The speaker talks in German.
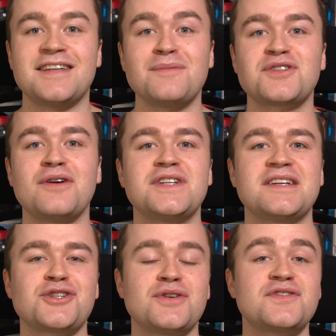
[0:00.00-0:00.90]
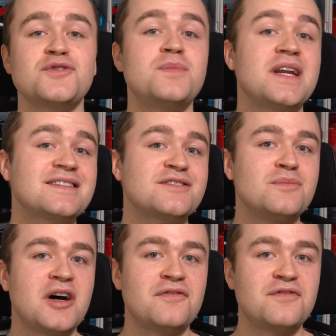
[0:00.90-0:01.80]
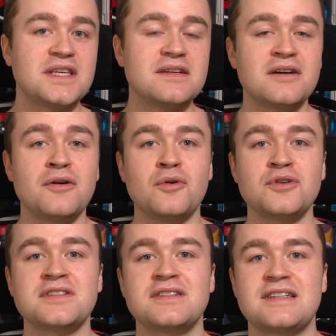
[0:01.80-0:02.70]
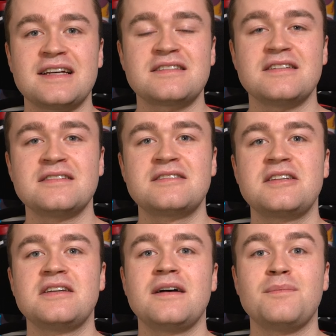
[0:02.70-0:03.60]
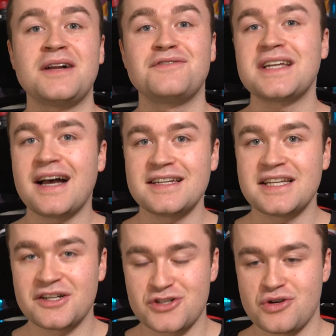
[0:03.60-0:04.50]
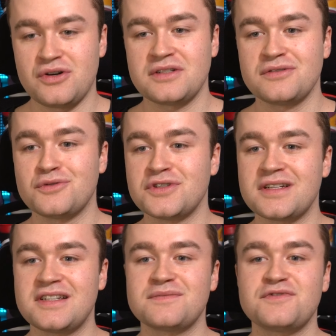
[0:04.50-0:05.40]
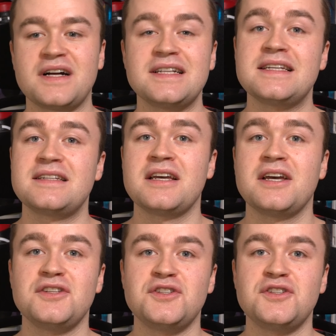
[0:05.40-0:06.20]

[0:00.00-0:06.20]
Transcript: Damit kommen wir dann schon zu Platz Nummer 4 und das ist hier mal wieder ein Air Jordan und in diesem Fall hier der